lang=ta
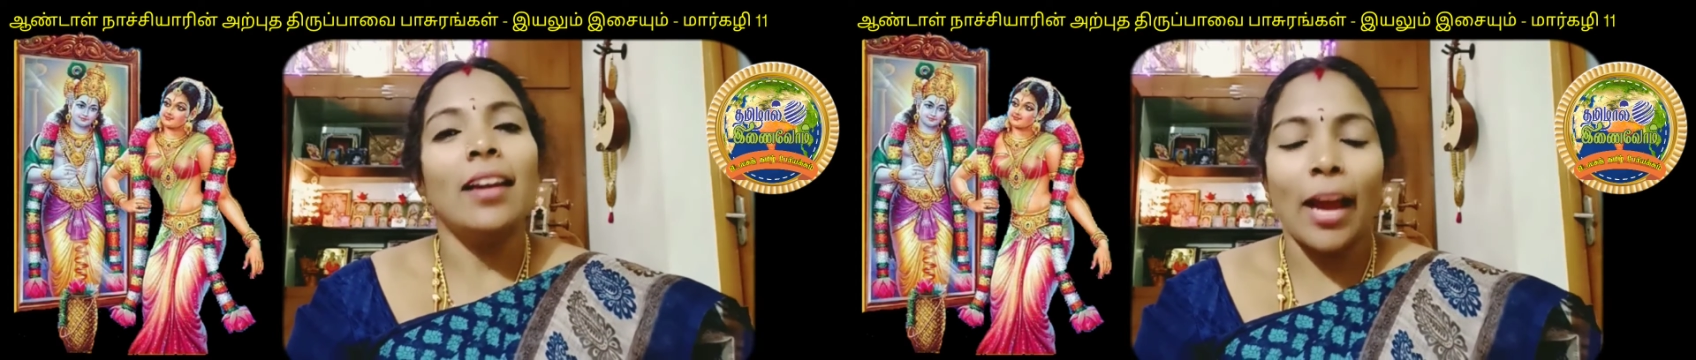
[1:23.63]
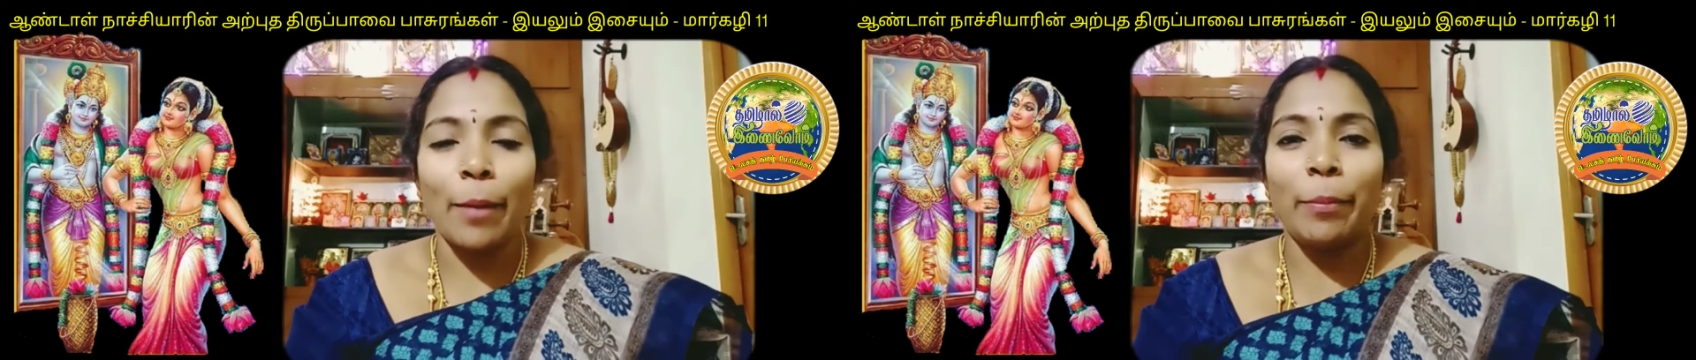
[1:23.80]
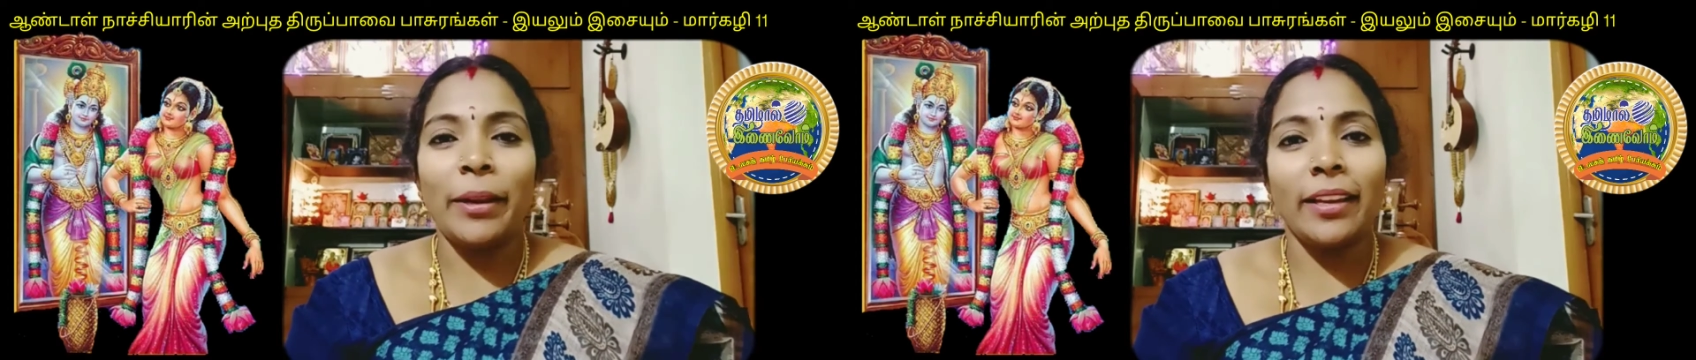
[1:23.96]

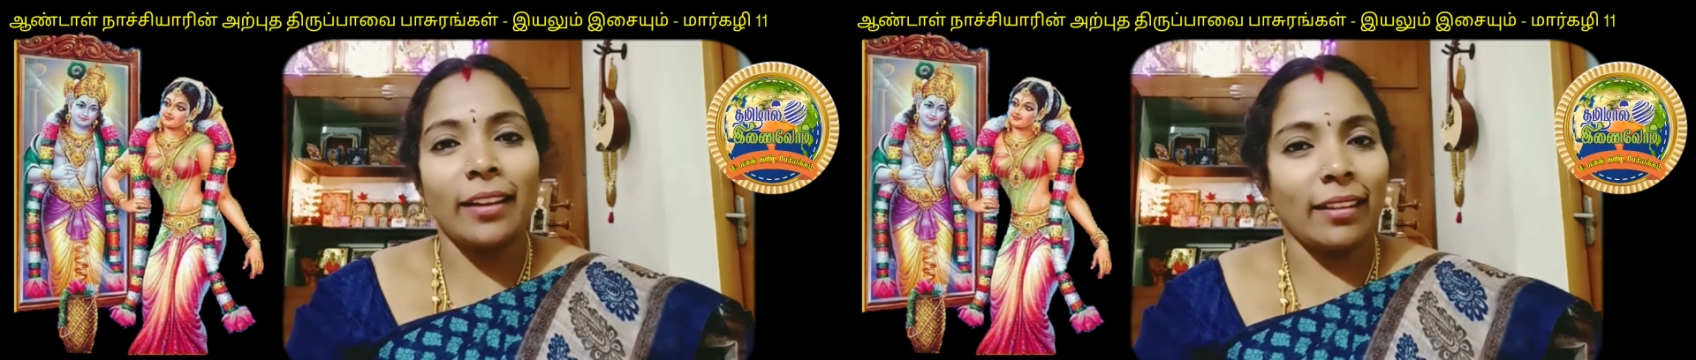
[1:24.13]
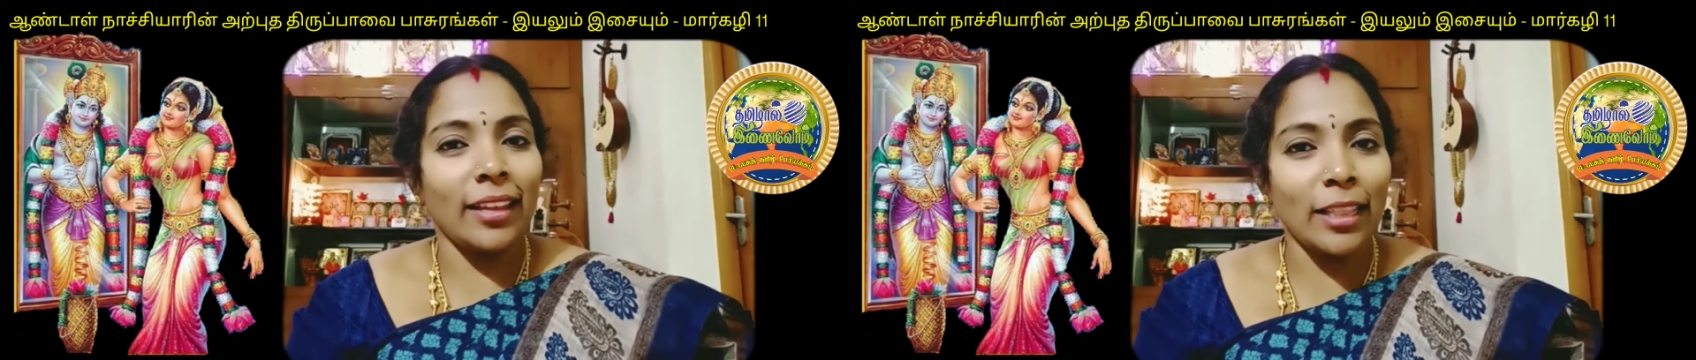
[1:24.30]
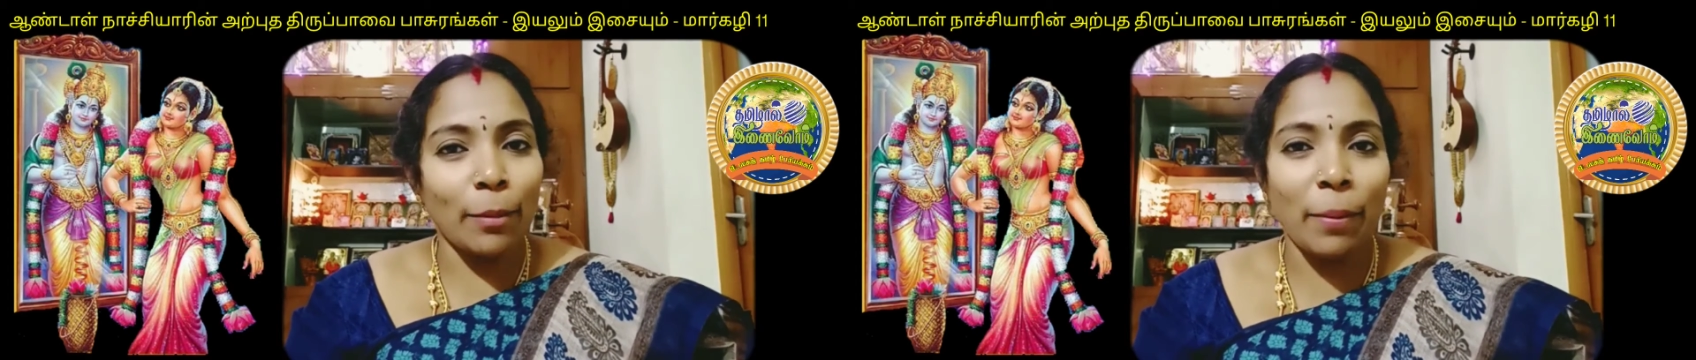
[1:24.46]
அப்படிங்கிறத
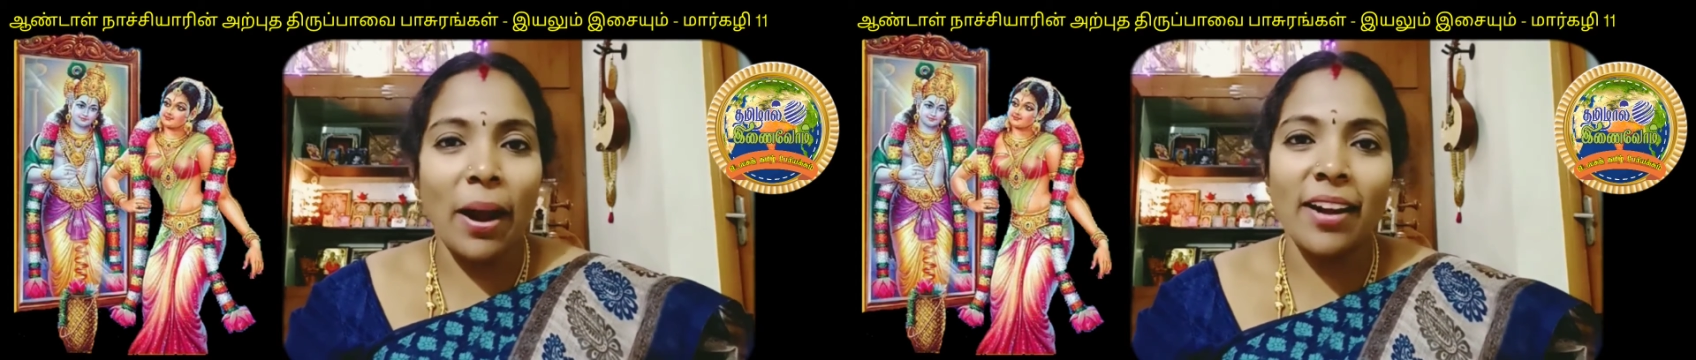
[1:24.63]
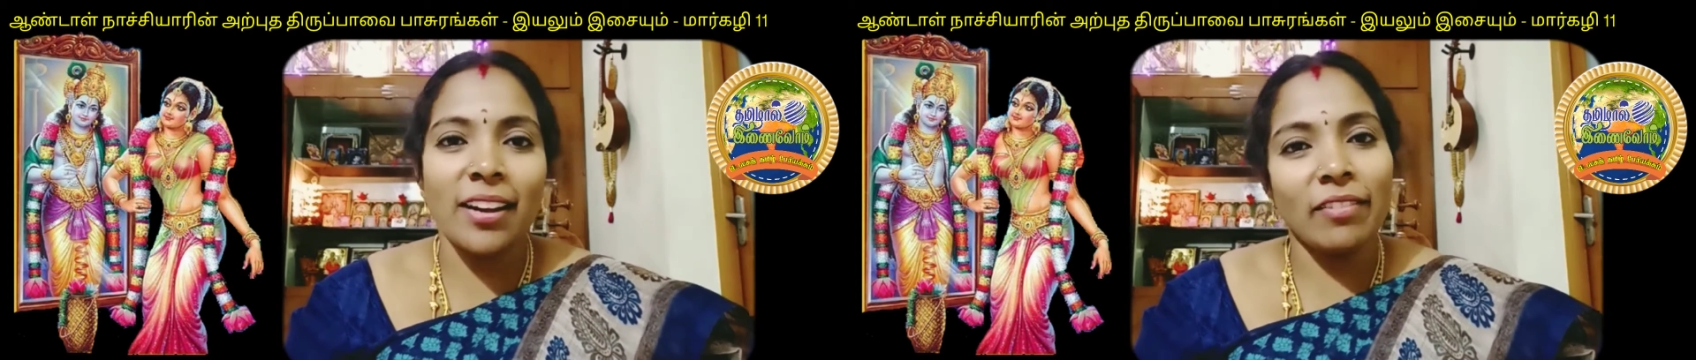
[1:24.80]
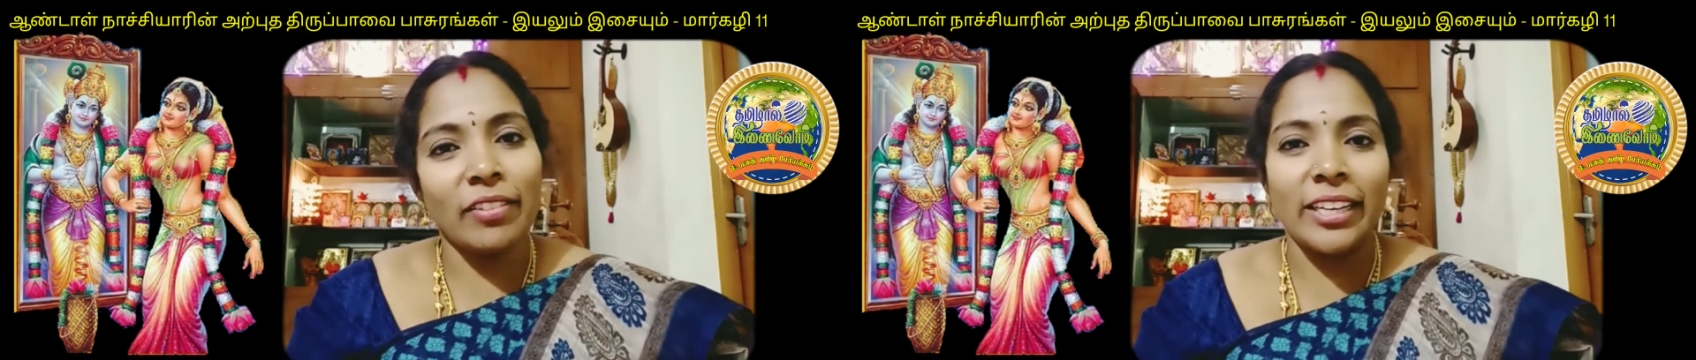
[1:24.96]
இந்த
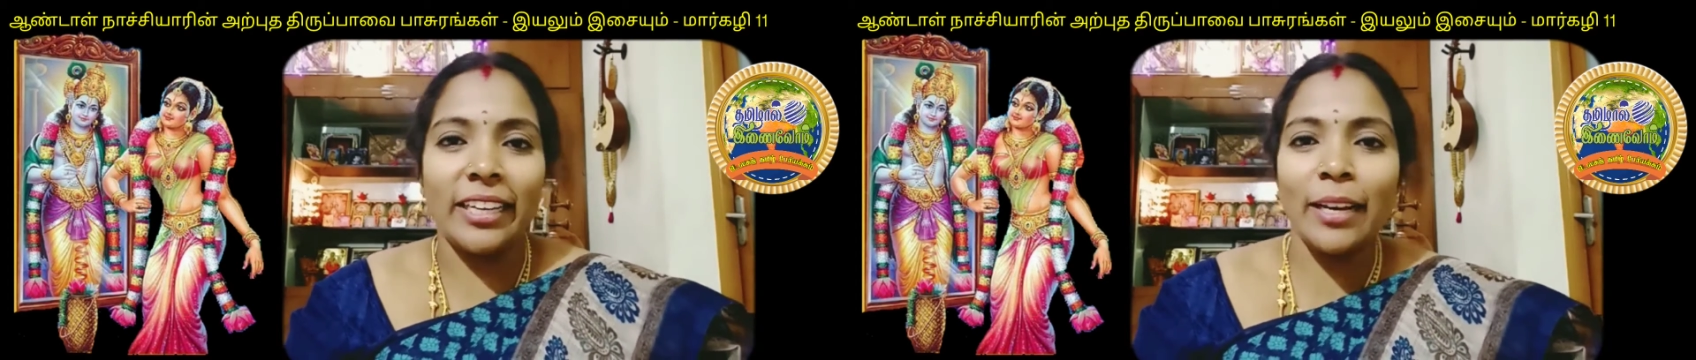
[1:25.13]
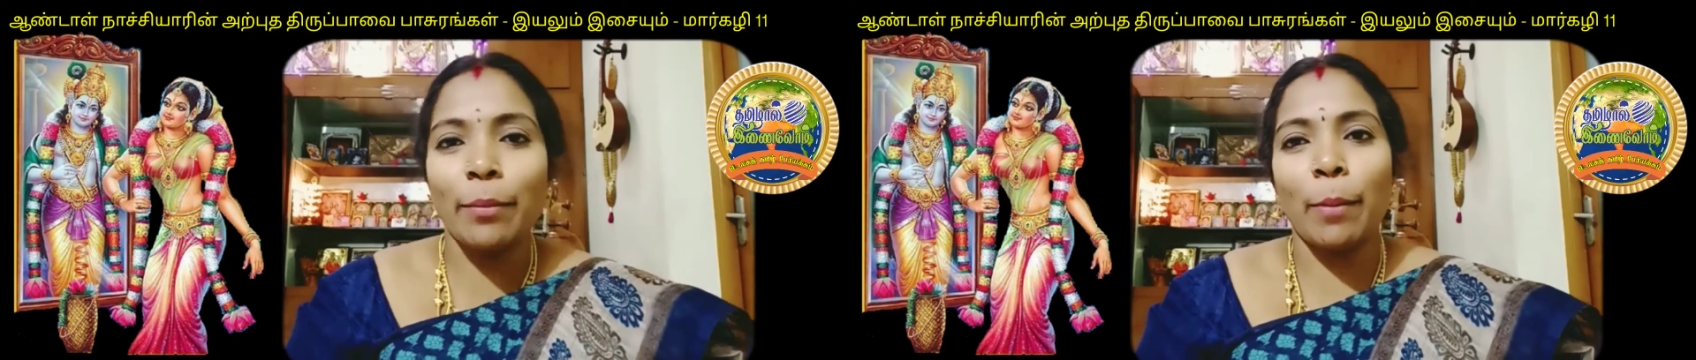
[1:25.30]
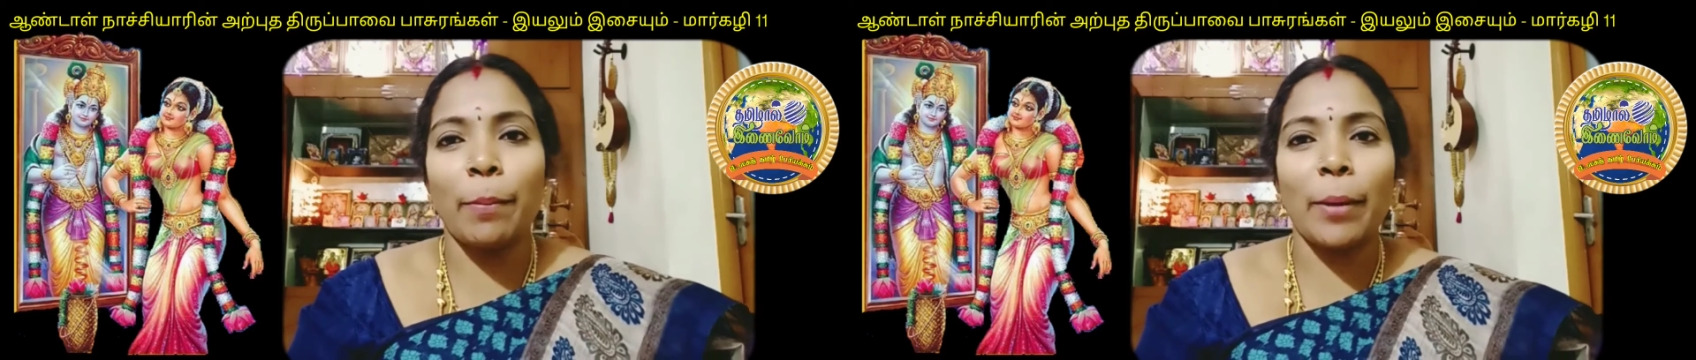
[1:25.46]
பாடல் வழியில்
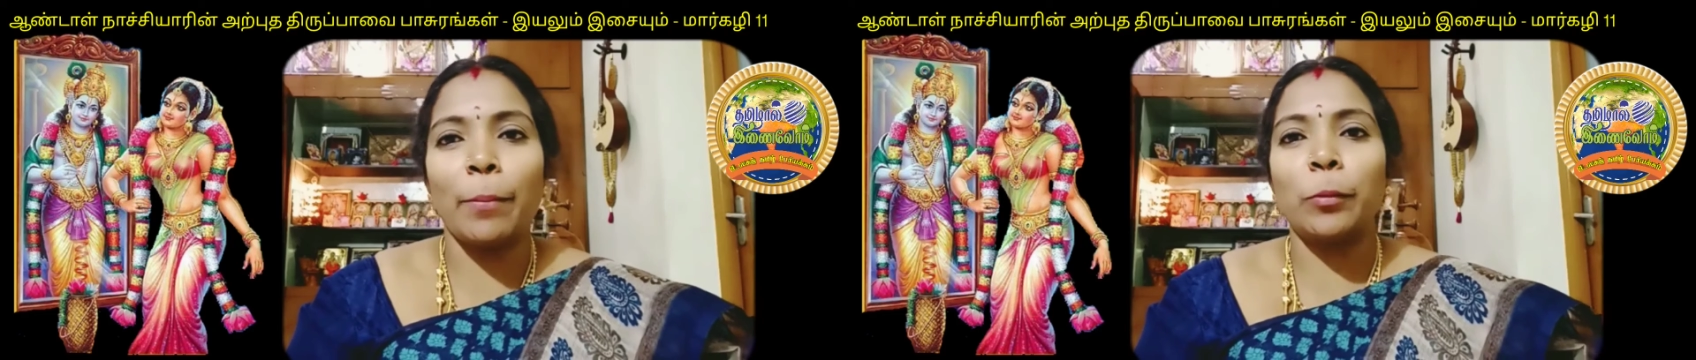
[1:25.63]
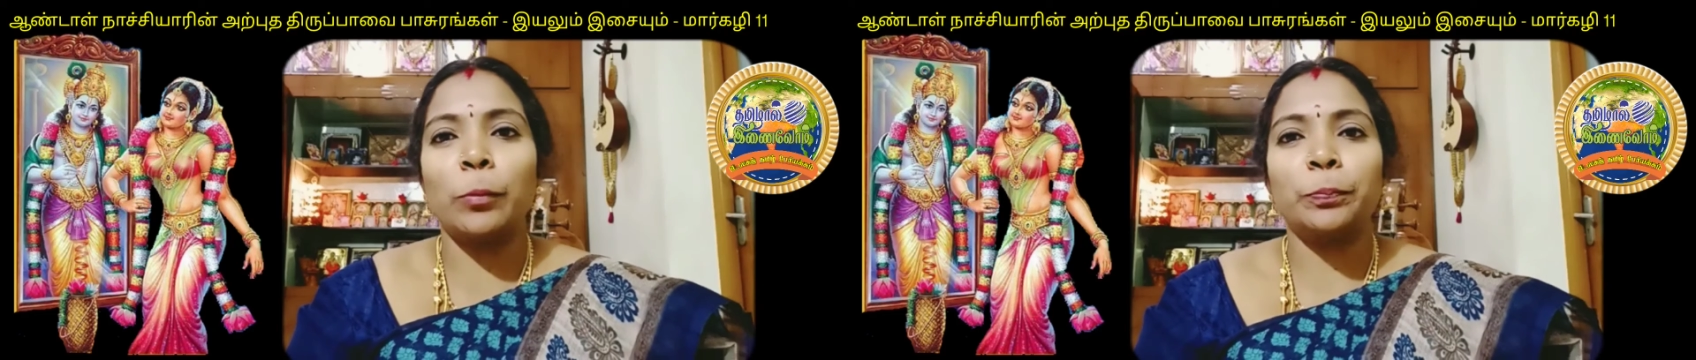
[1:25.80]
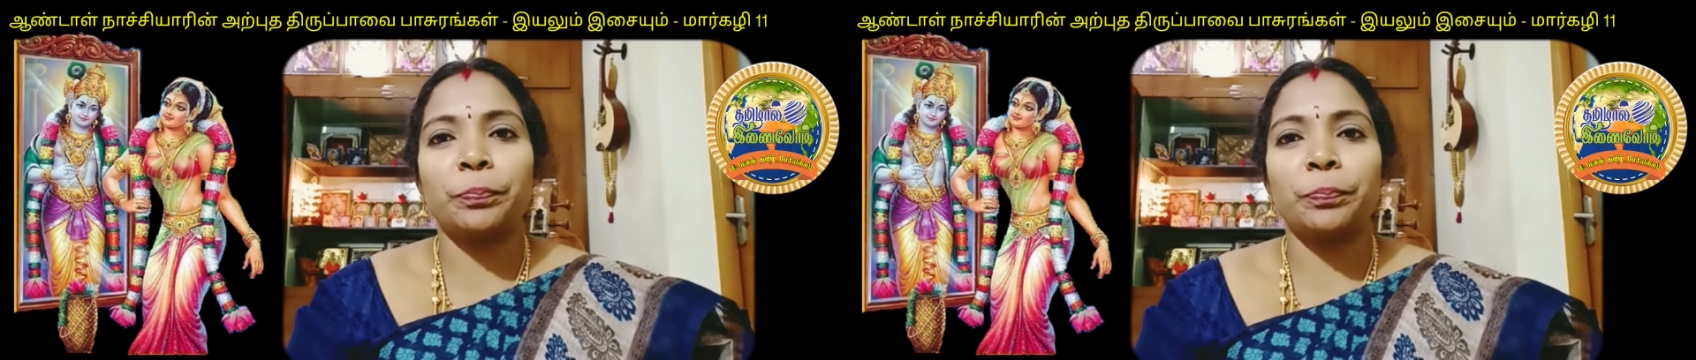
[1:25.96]
நம்ம பார்ப்போம்